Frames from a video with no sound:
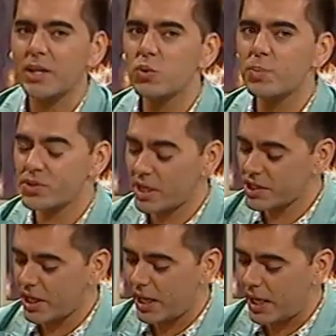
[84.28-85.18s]
A tua
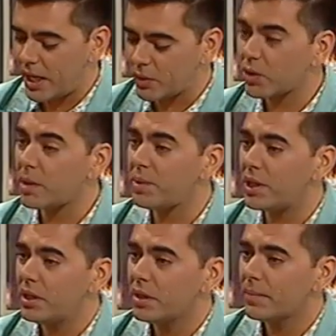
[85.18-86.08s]
personagem é a Dona
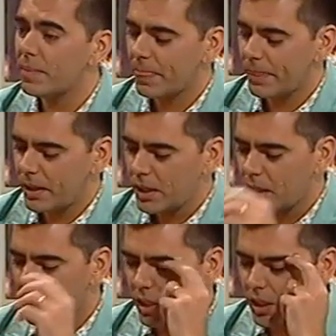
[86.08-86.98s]
Bi. A Dona Bi. Uh,
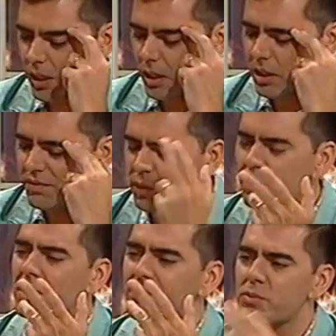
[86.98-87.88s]

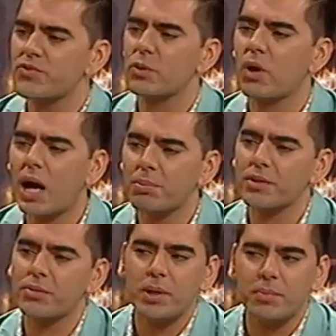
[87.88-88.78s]
eventualmente vamos ver o rabo da
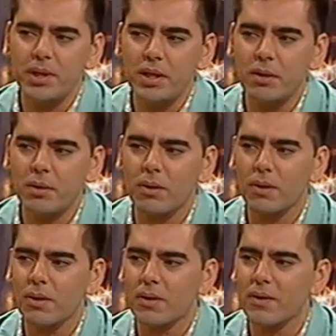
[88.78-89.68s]
Dona Bi
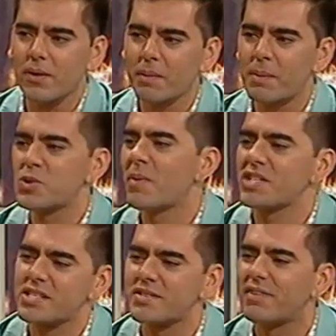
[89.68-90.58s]
ou é uma pessoa
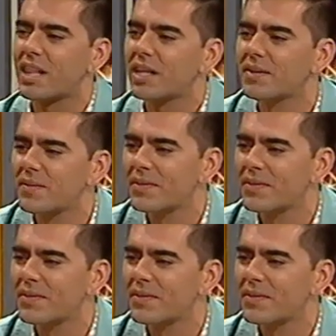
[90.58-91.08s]
mais reservada? Espera